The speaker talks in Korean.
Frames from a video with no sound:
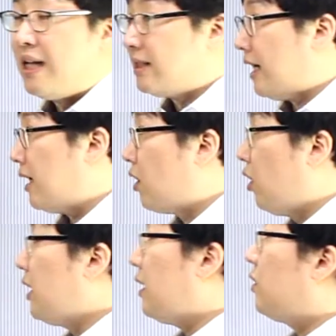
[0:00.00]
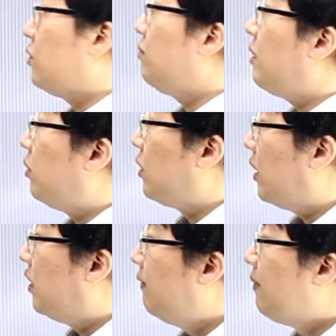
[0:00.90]
자, 격에 대해서 좀 더
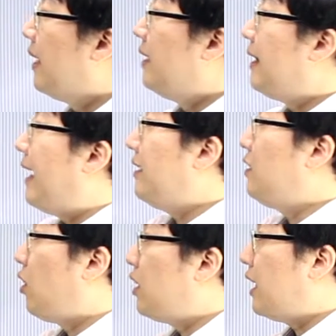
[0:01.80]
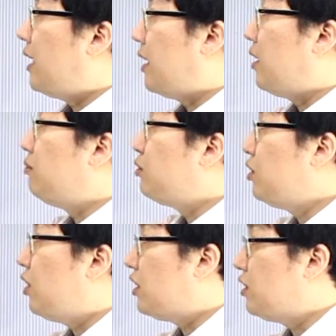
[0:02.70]
볼게요. 나는 너를 사랑해. 이거
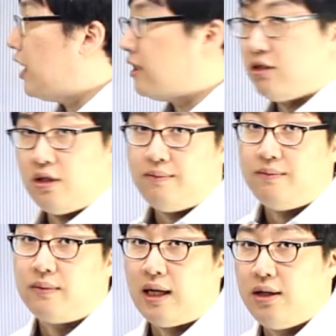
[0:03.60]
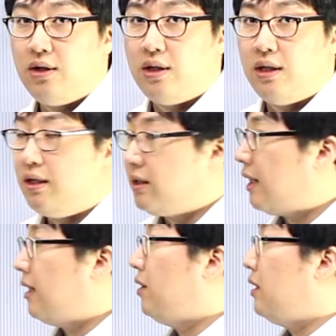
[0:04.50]
무슨 격인지 아시죠? 당연히,
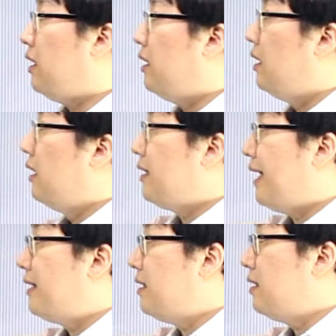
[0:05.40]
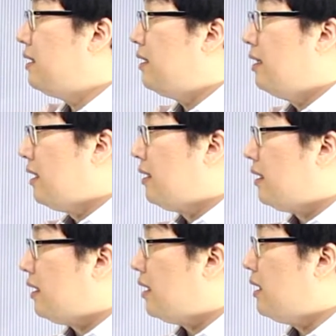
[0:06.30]
당연히 나는은
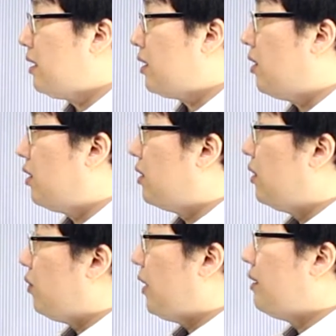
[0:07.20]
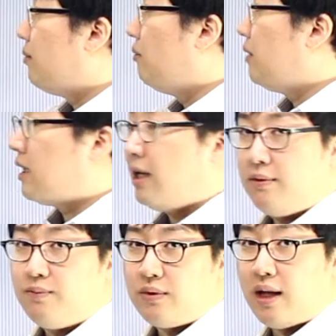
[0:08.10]
일격 그리고 얘는
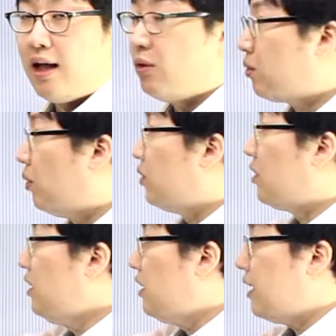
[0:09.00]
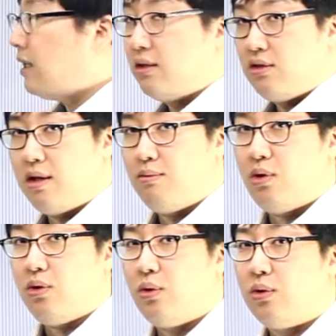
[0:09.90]
뭡니까? 대놓고 를 해놨는데
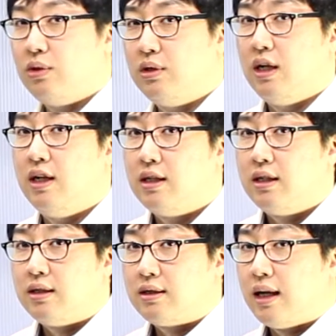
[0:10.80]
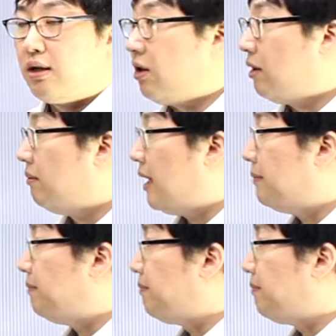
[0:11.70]
뭐 요거는 사격입니다.